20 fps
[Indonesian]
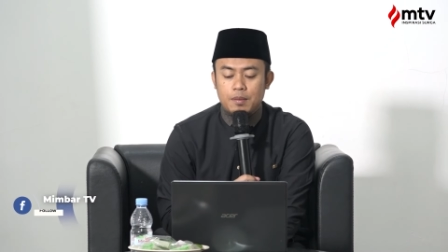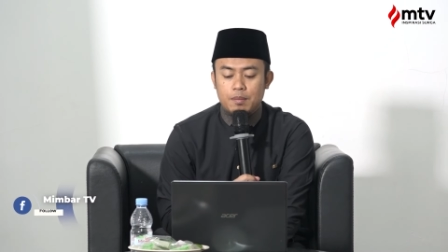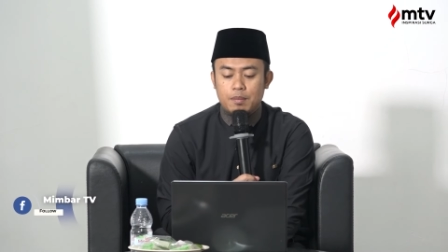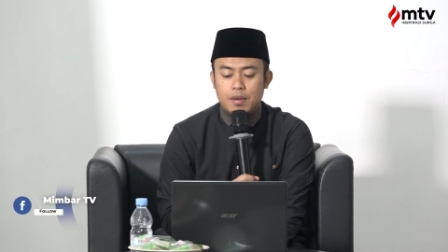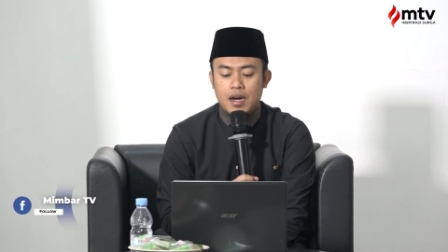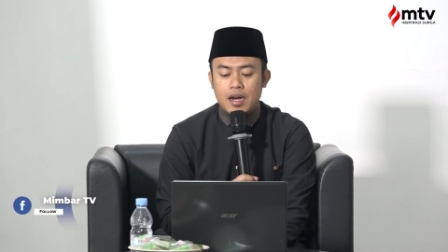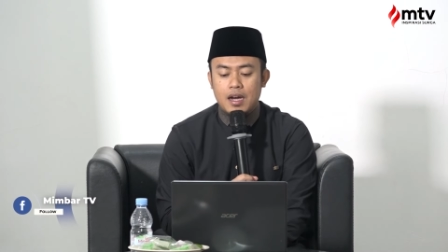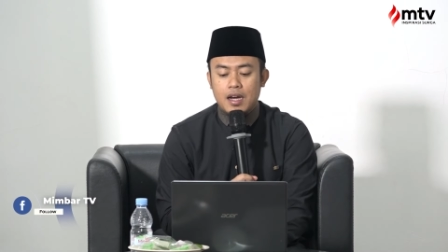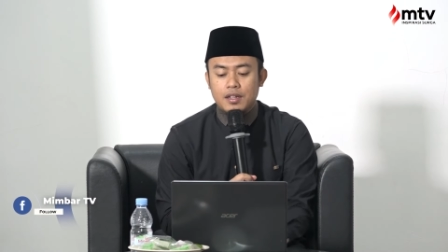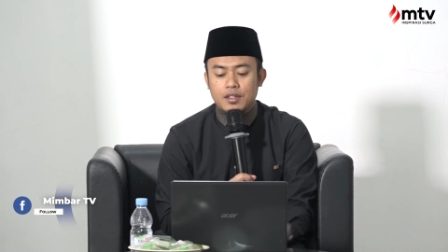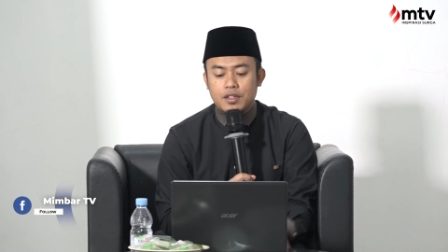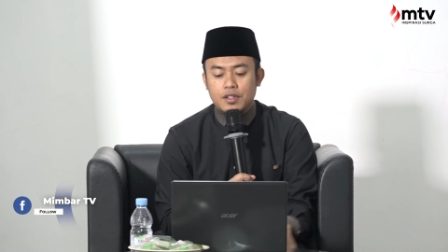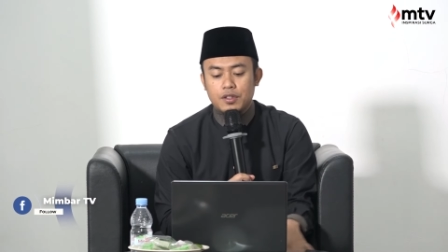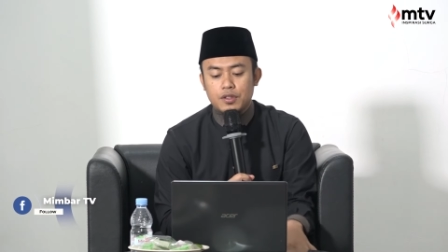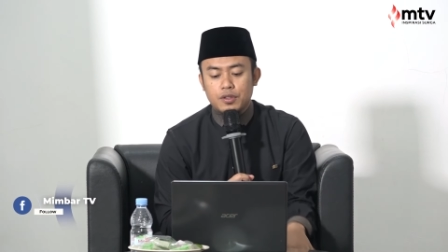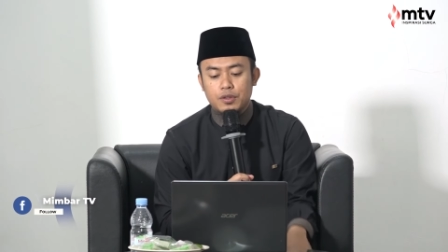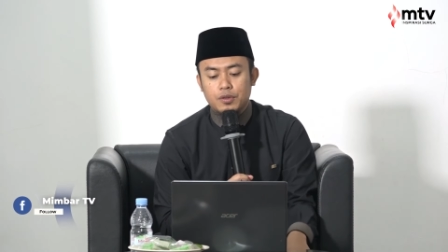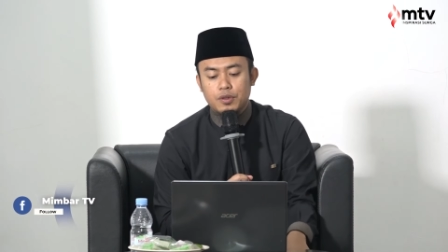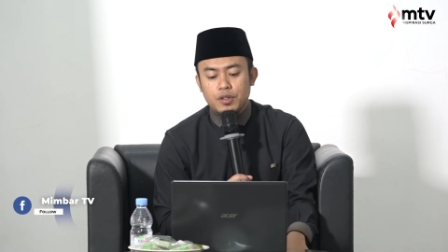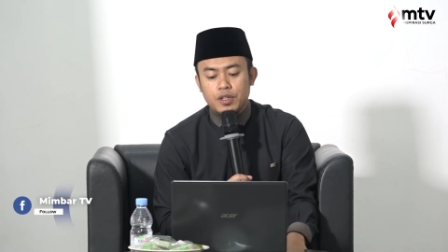maka
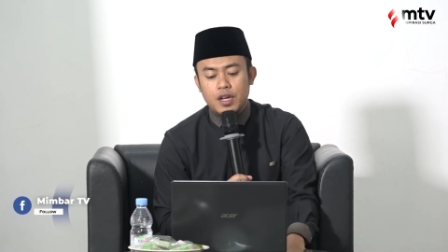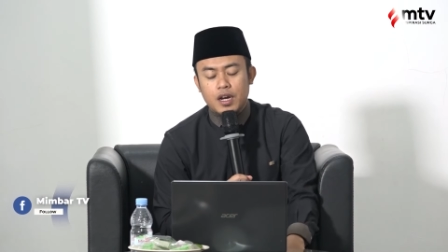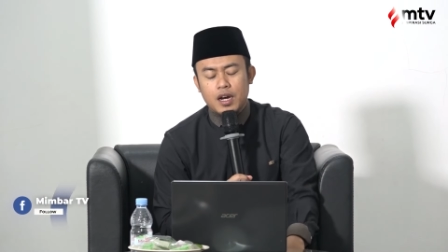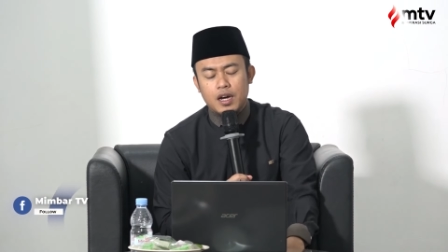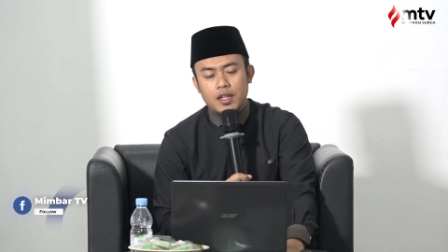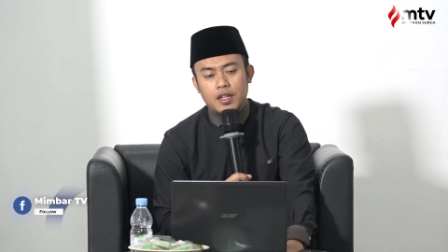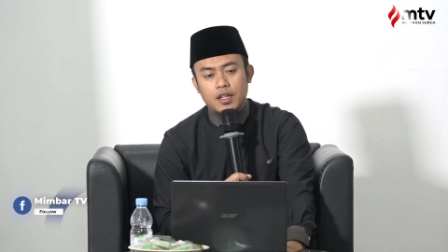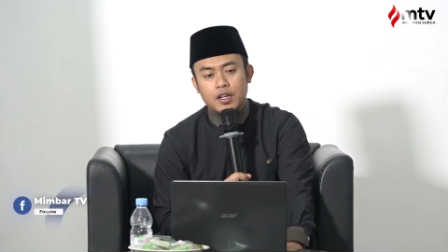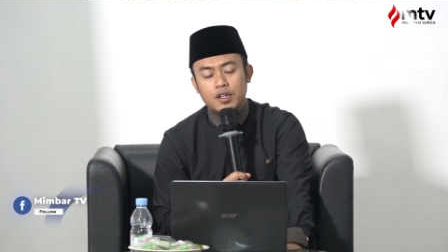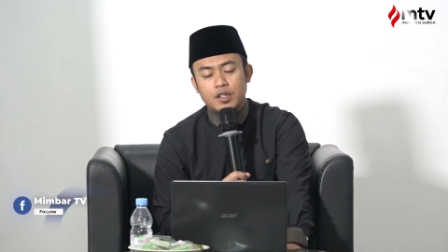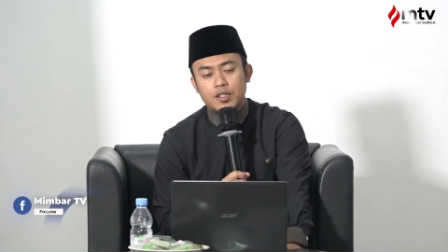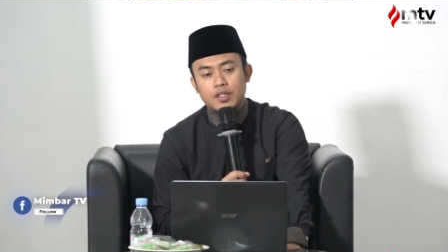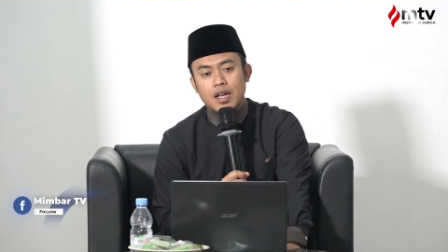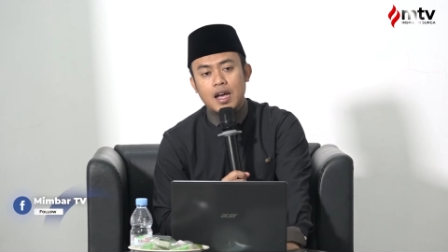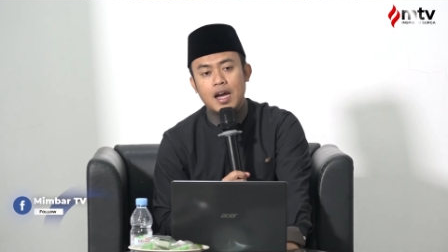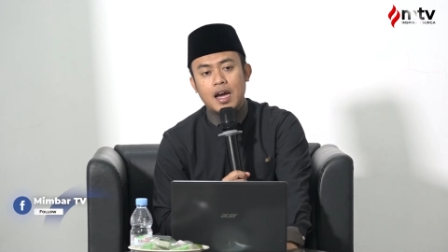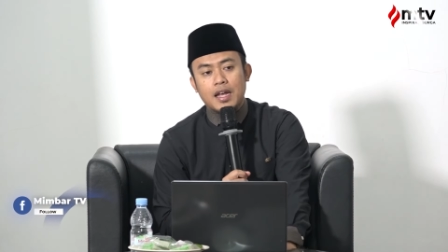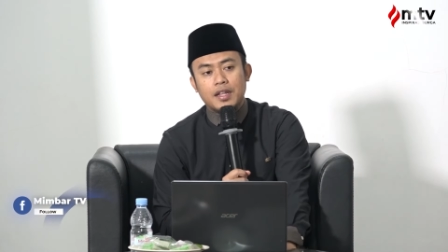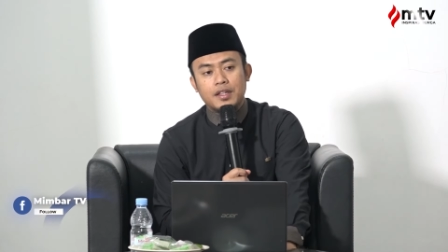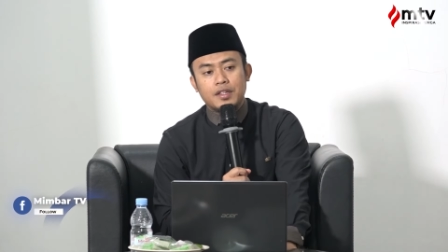sesungguhnya Allah
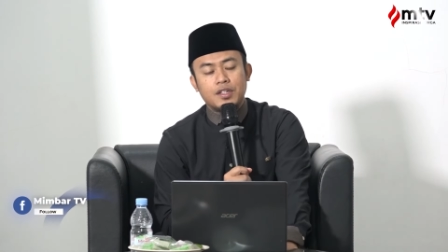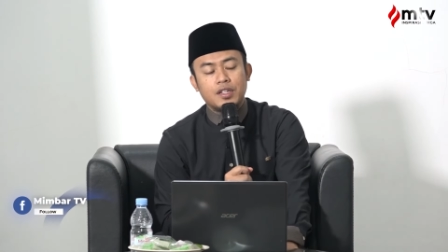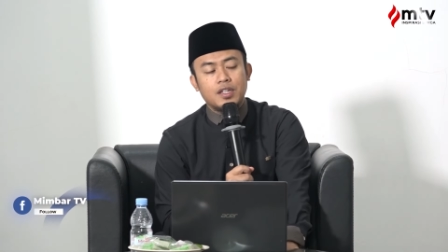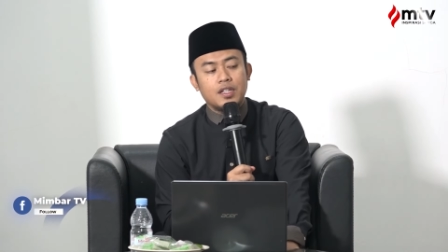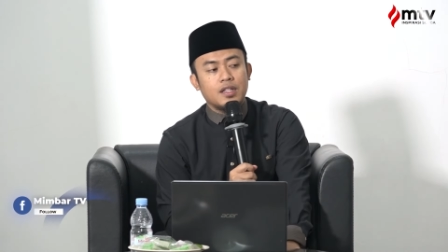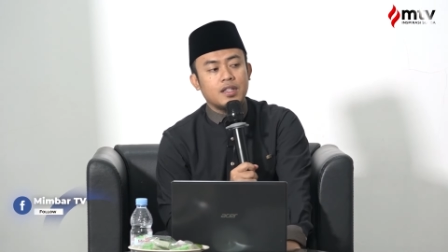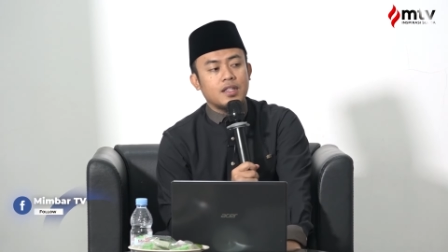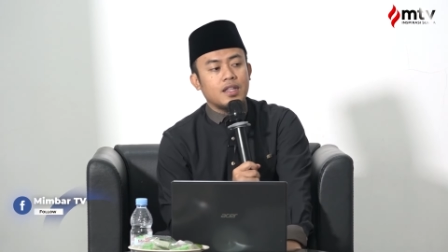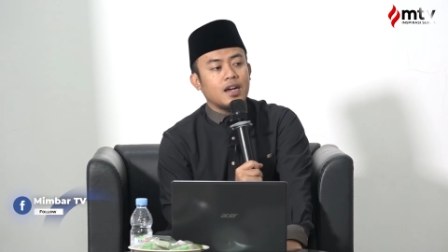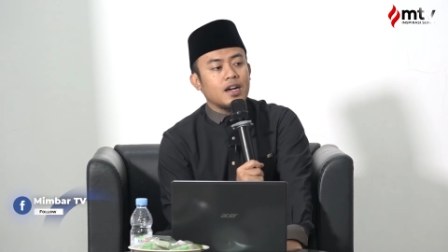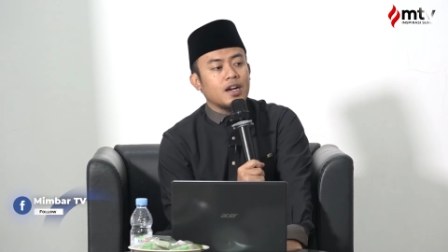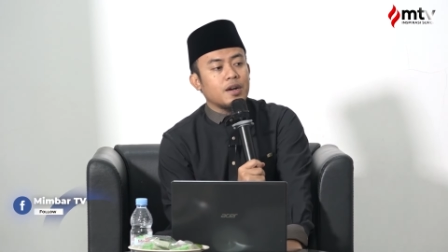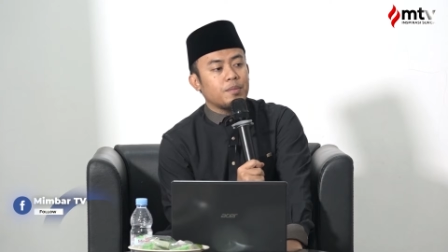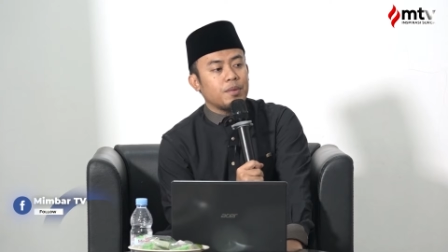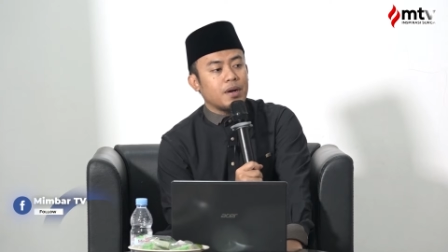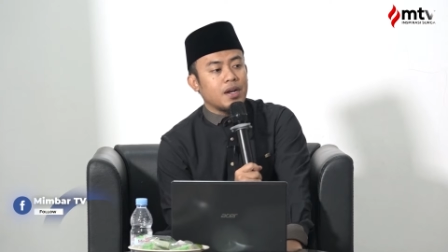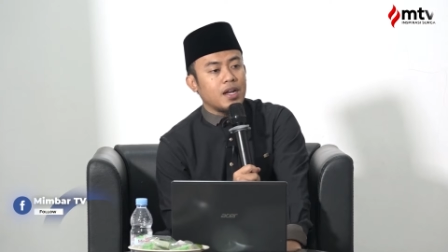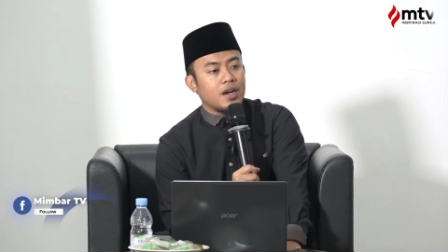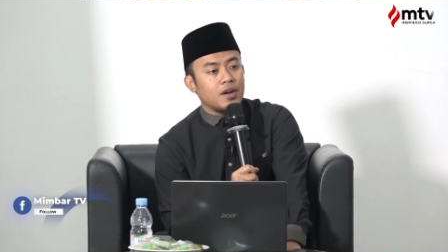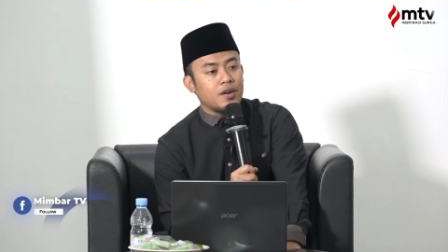sangat cinta
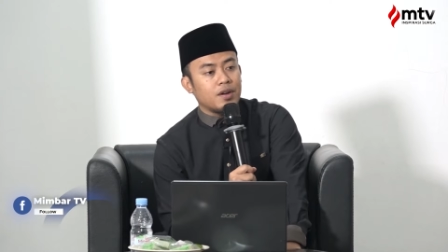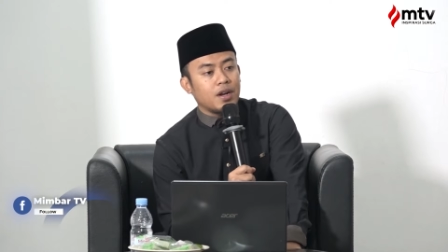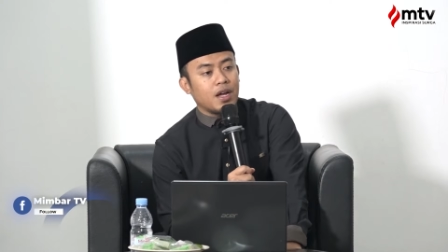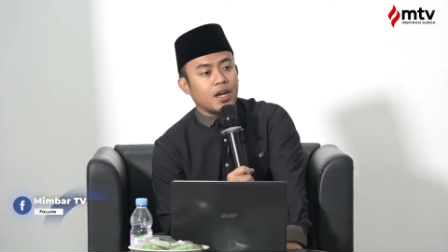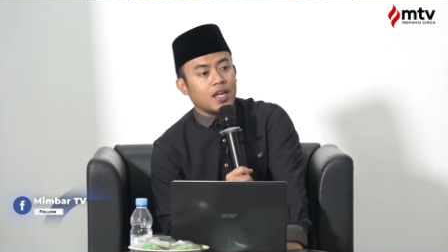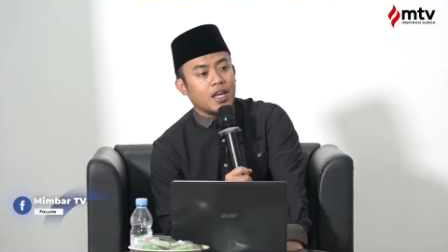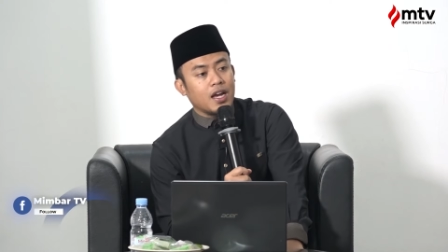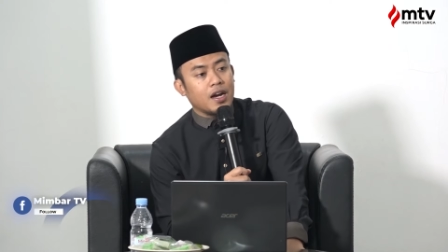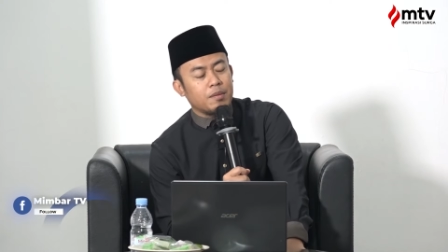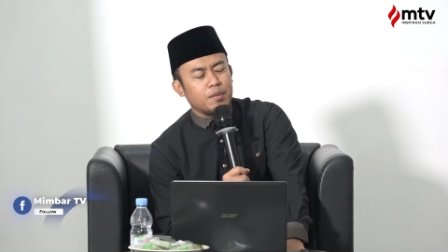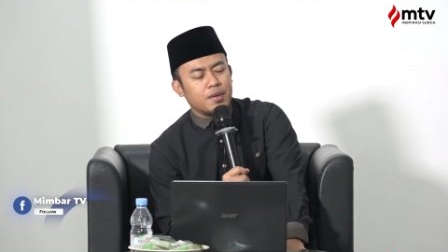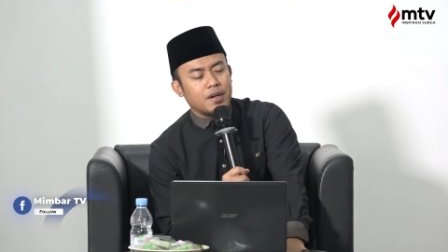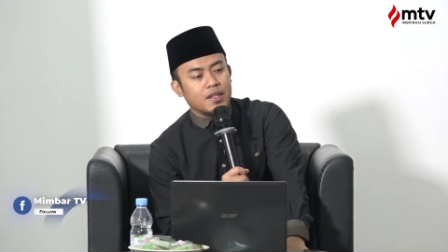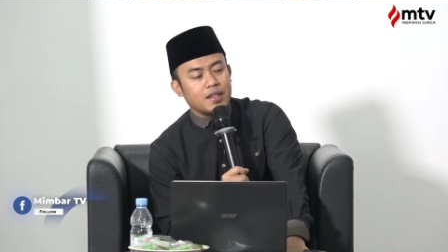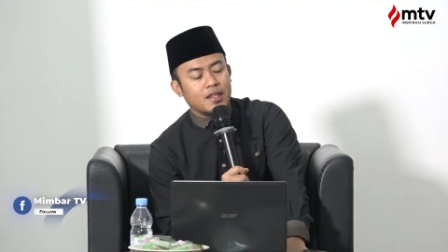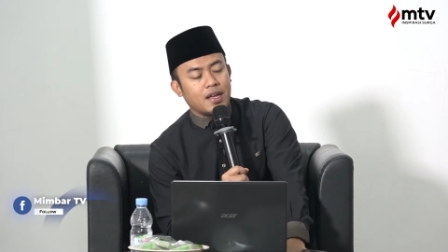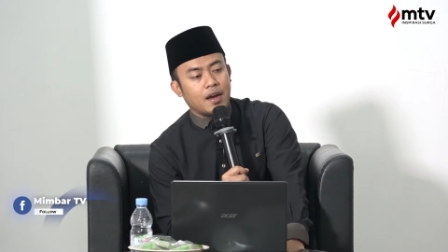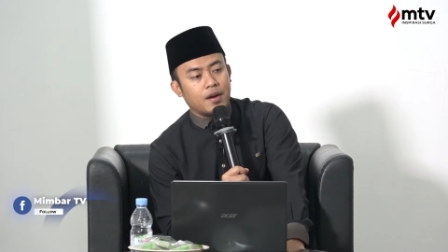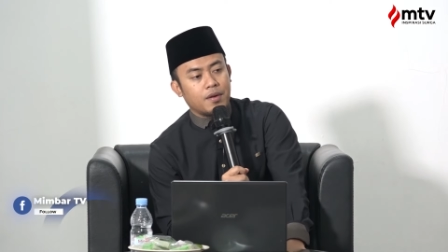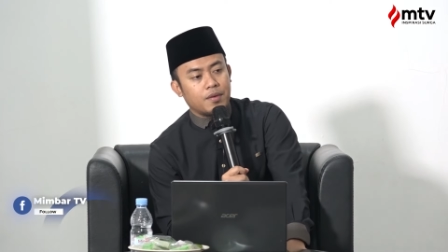kepada orang yang
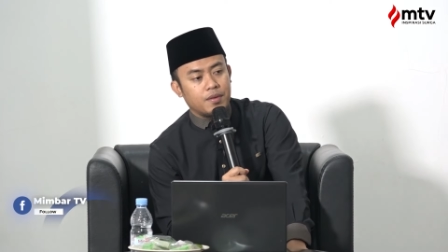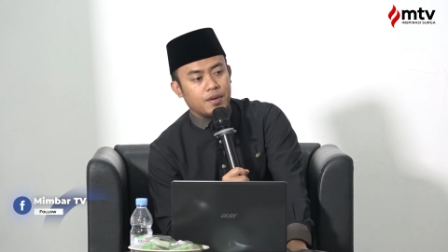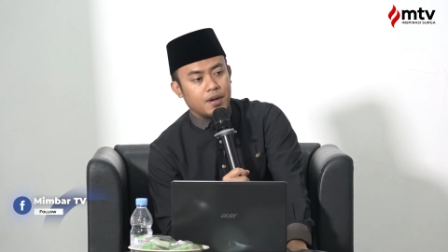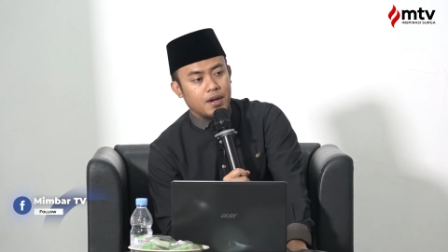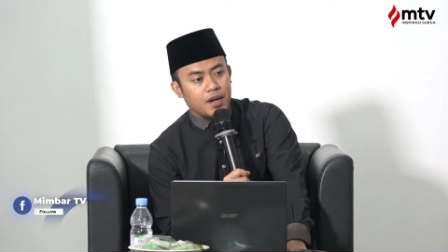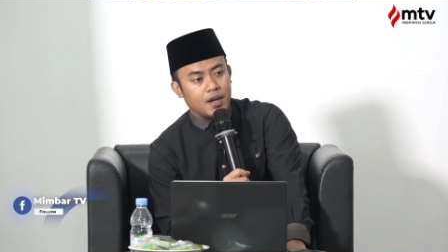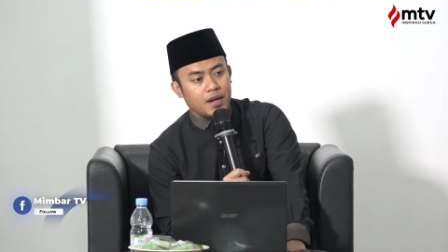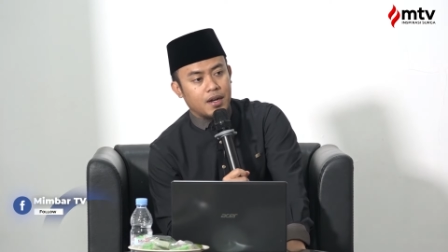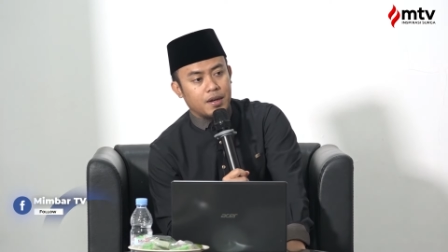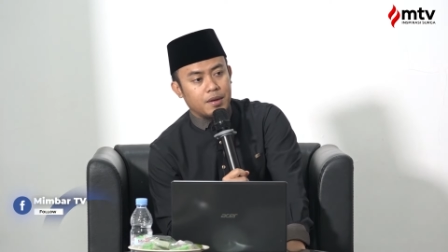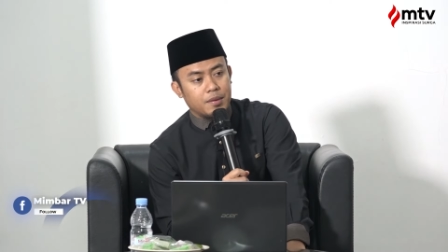bertakwa